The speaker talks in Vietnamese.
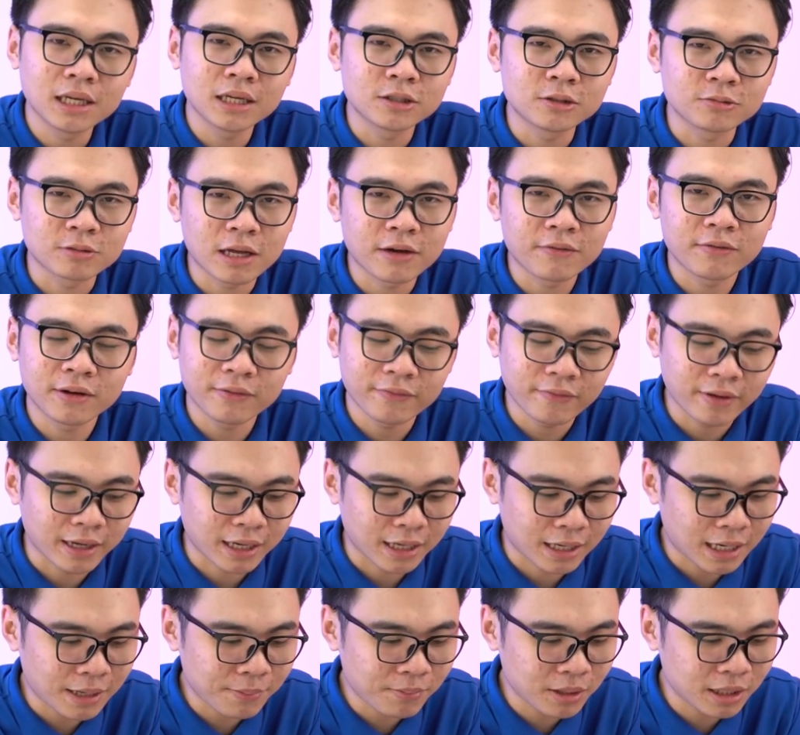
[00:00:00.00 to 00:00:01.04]
nhiên chúng ta vẫn phải
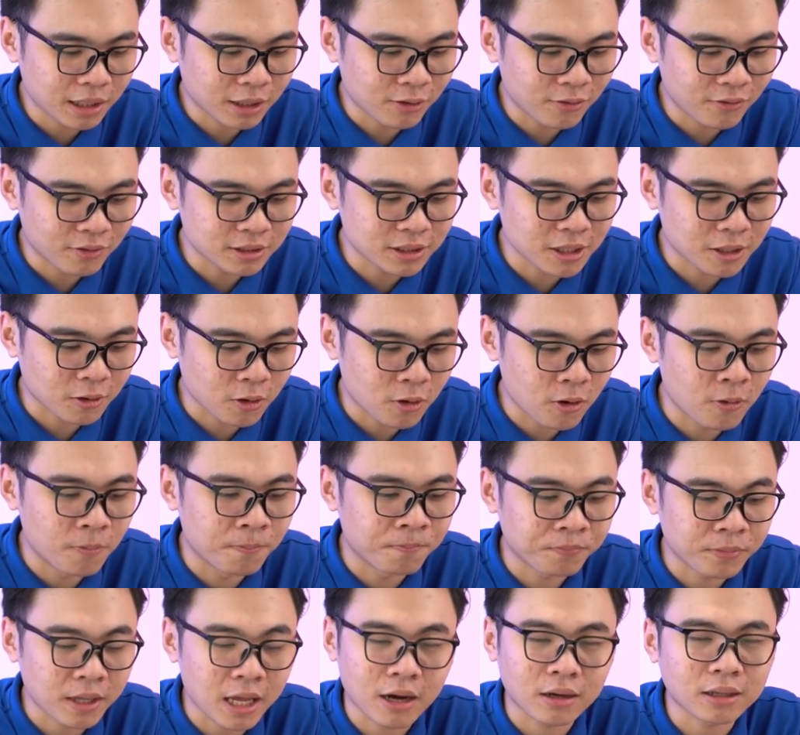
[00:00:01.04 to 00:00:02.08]
lắp lên khu trên cùng
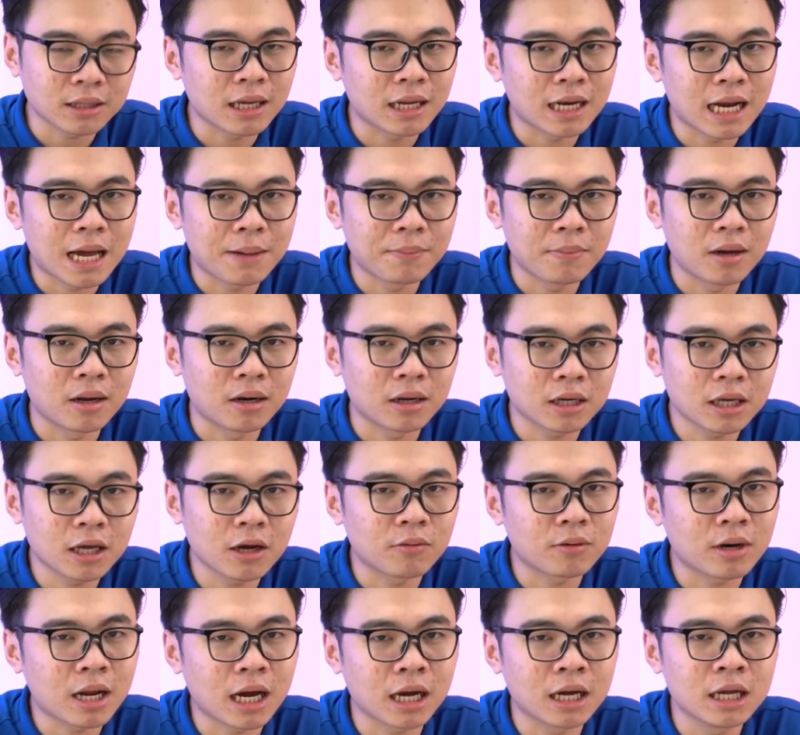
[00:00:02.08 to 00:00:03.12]
để có thể đảm bảo được hiệu
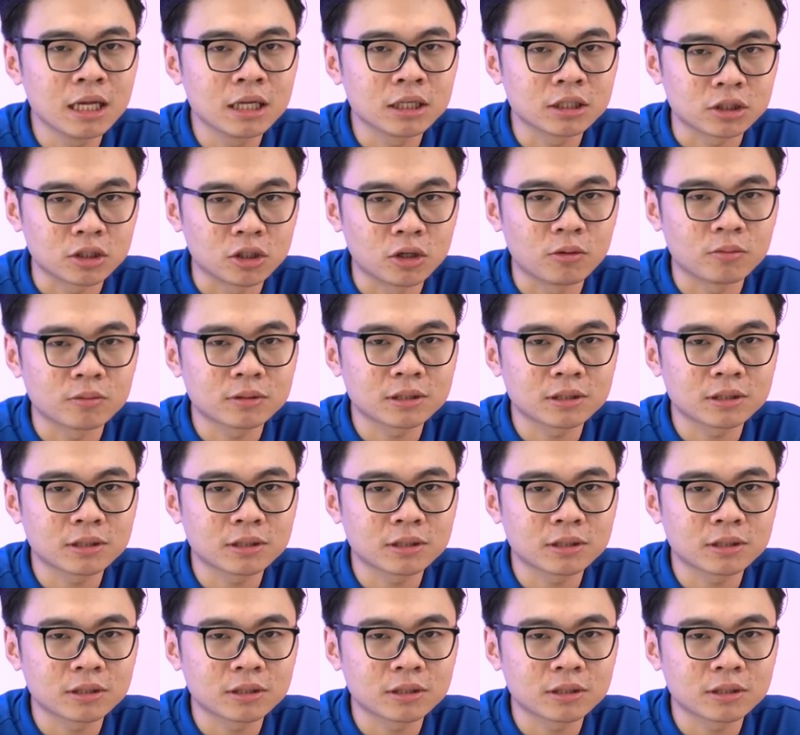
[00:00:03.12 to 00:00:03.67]
năng sử dụng